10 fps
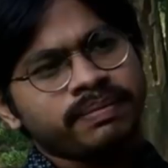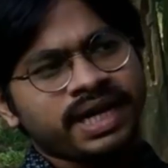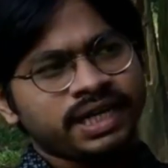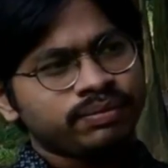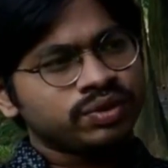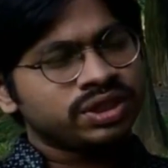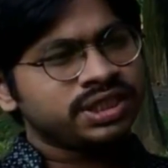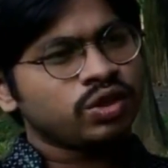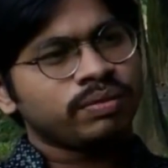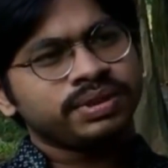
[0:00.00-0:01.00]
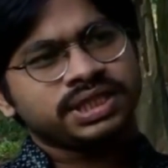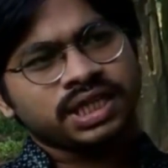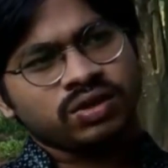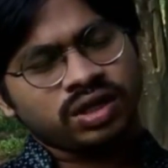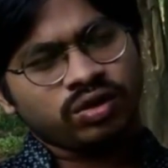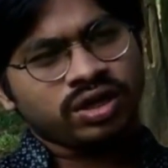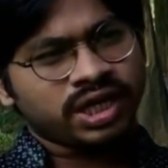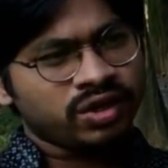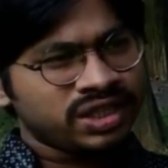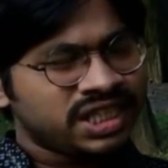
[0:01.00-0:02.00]
মায়ের প্রতি যে অবিচার হয়
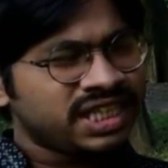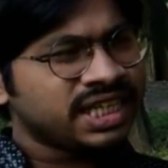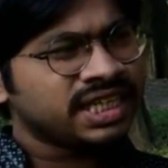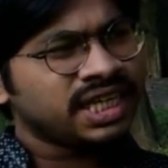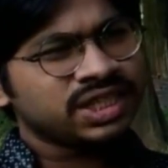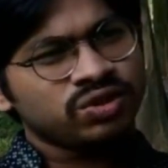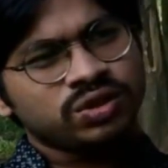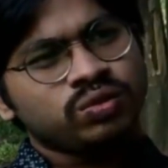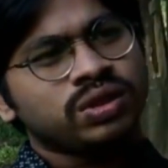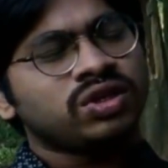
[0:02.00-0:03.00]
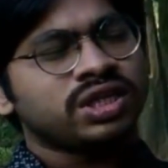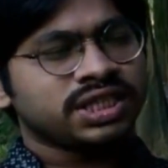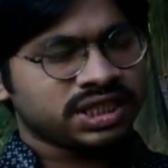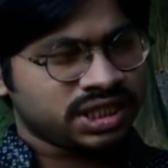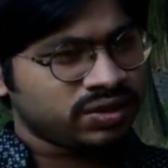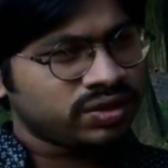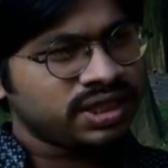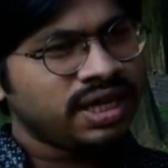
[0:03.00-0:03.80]
অন্যায় হয় সেটাকে আসলে তুলে ধরার চেষ্টা করি